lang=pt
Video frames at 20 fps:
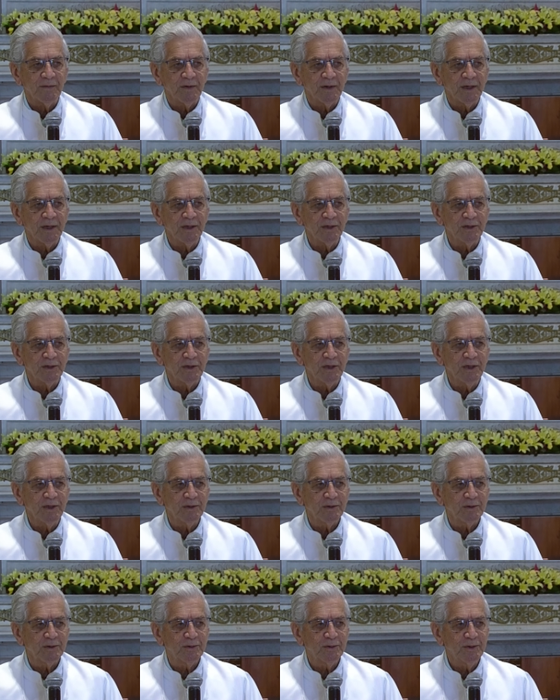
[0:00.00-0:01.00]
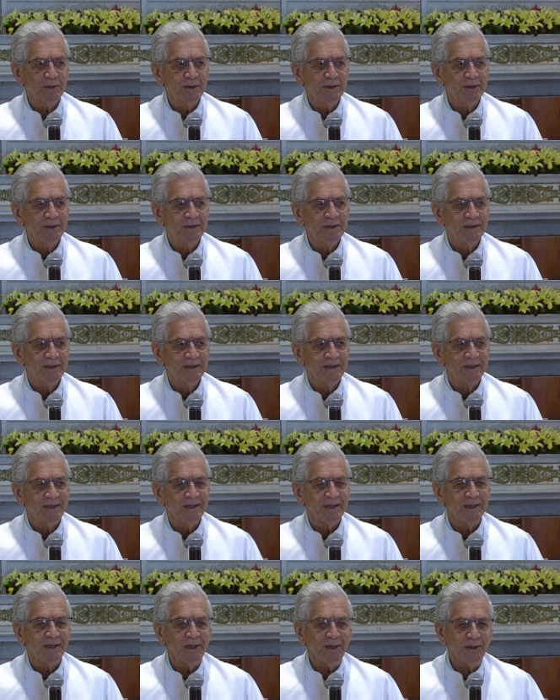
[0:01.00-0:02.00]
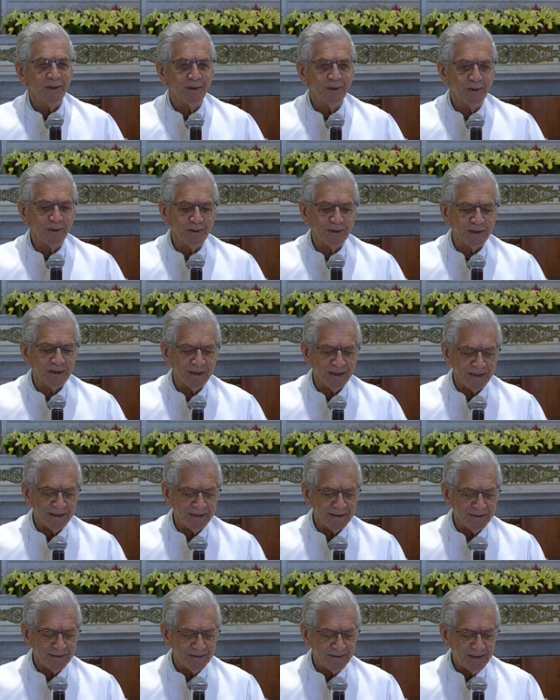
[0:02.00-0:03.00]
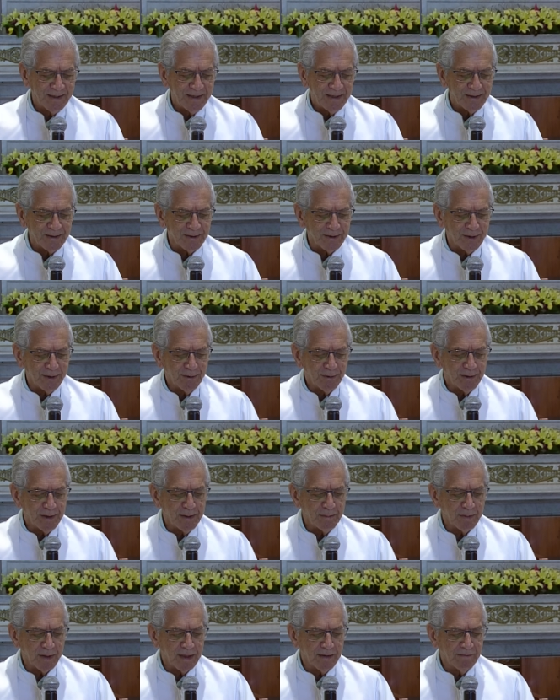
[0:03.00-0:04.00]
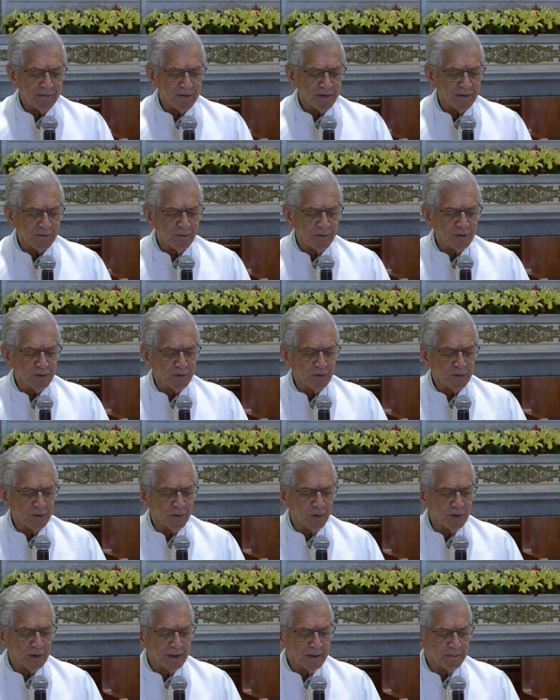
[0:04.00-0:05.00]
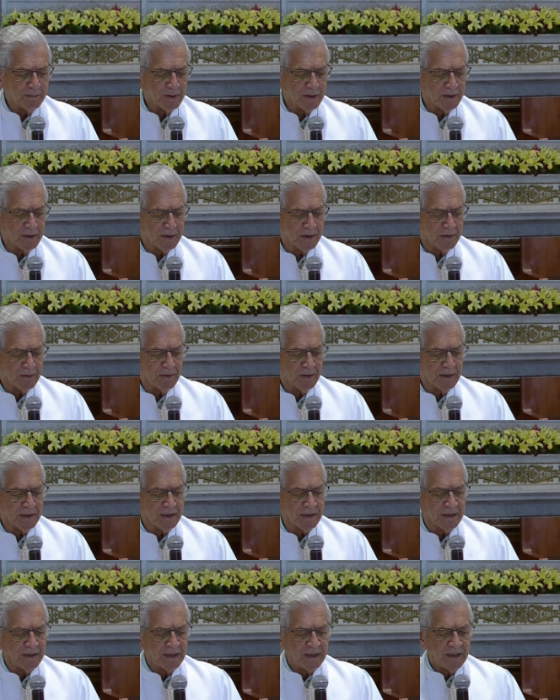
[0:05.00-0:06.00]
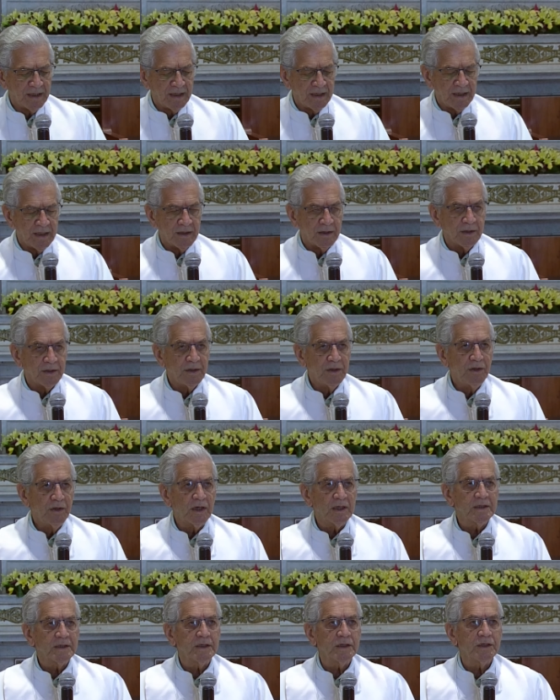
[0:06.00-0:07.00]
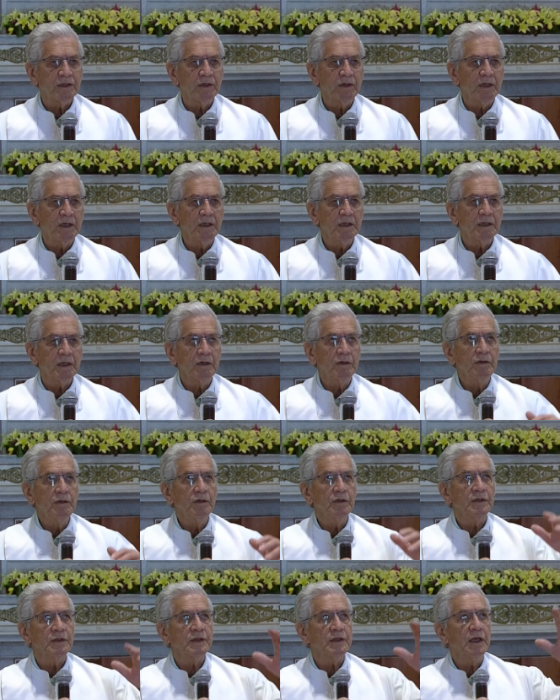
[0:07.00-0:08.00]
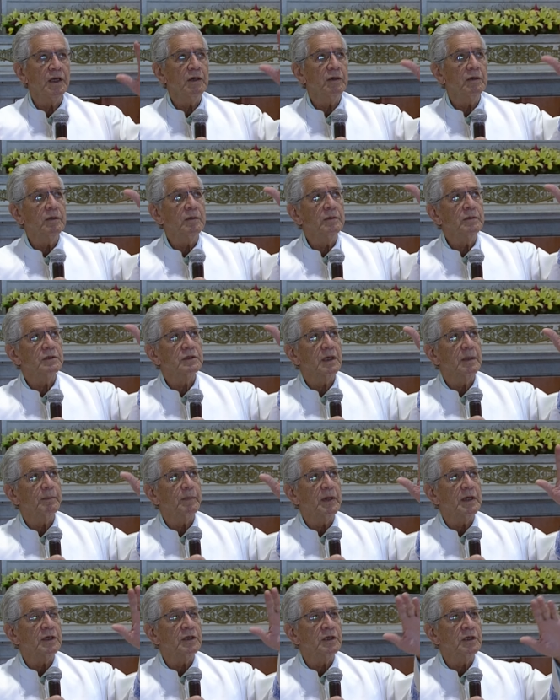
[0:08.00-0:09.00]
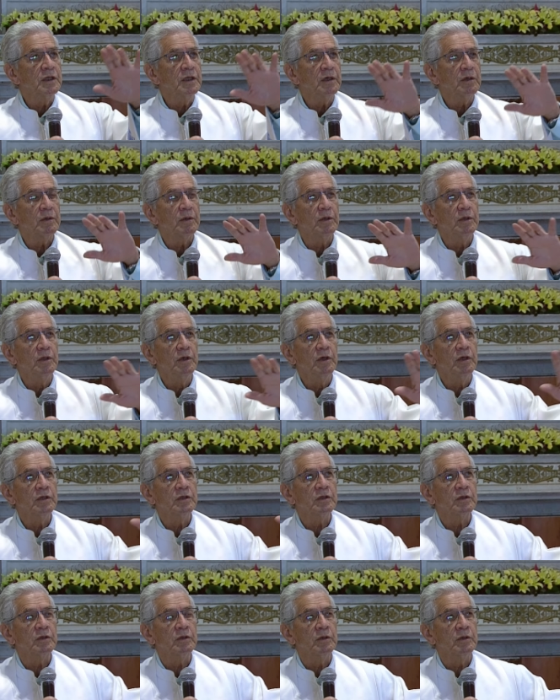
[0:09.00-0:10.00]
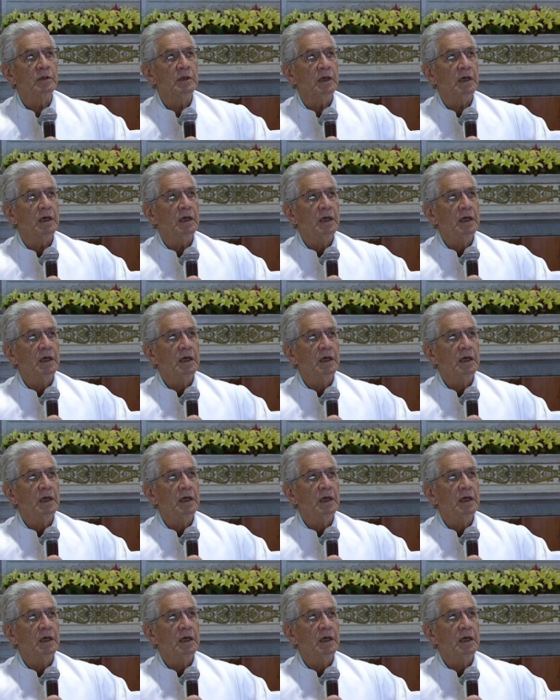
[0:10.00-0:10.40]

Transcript: Francisco e Lúcia. Se não lembrava, continuou lembrando agora. Nossa Senhora, então, no céu, já partilha conosco,